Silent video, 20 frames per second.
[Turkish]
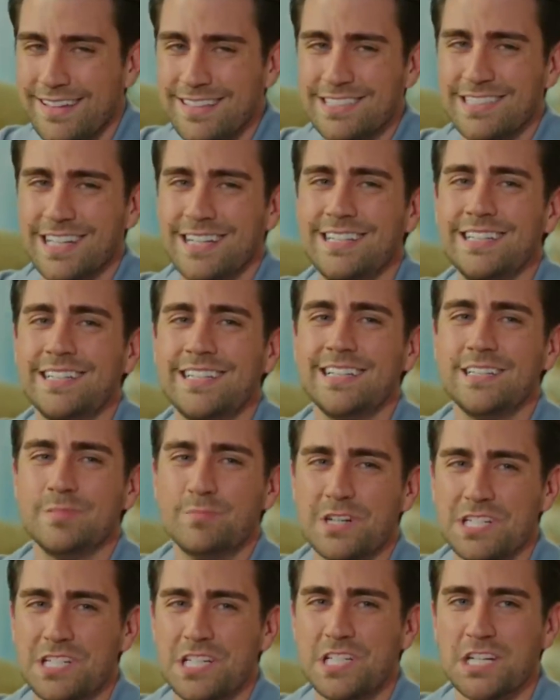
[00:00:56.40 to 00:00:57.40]
İşte 40 yılın
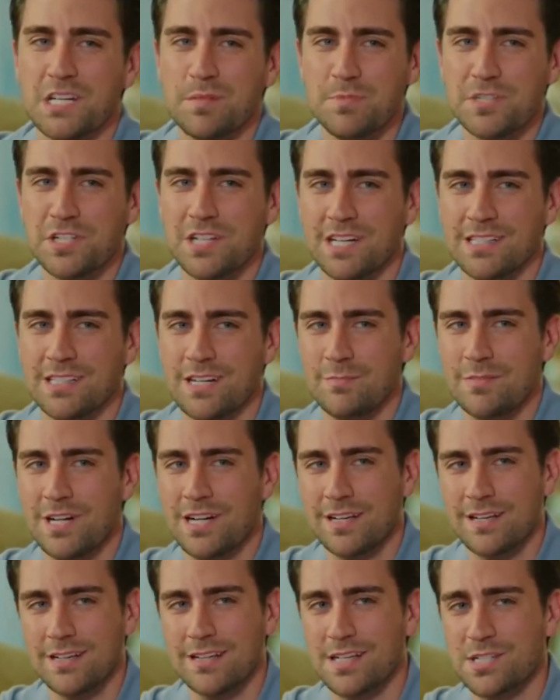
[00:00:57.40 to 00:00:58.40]
başı çıkmış adam
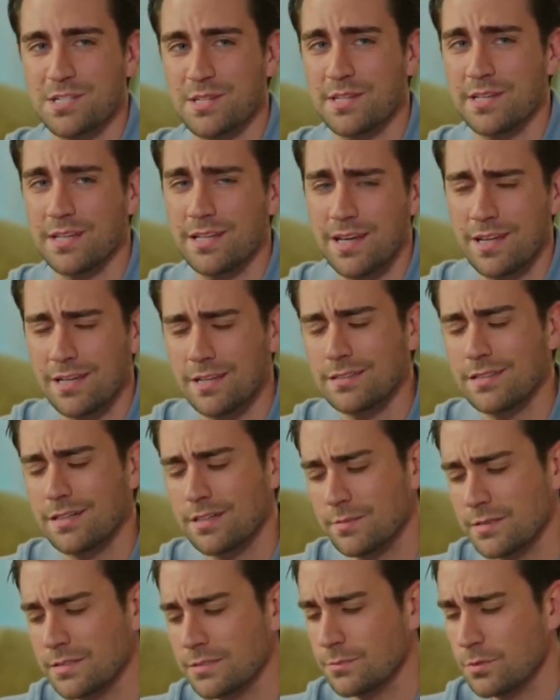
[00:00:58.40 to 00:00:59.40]
arkadaşlarıyla anne
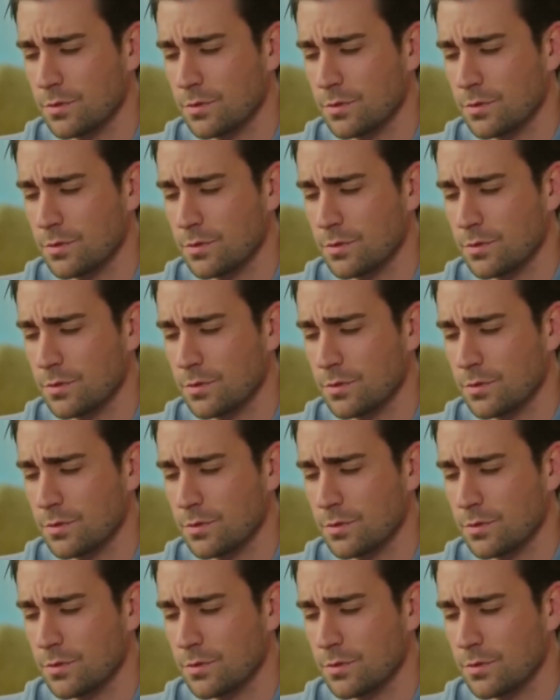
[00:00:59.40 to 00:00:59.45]
tamam demiş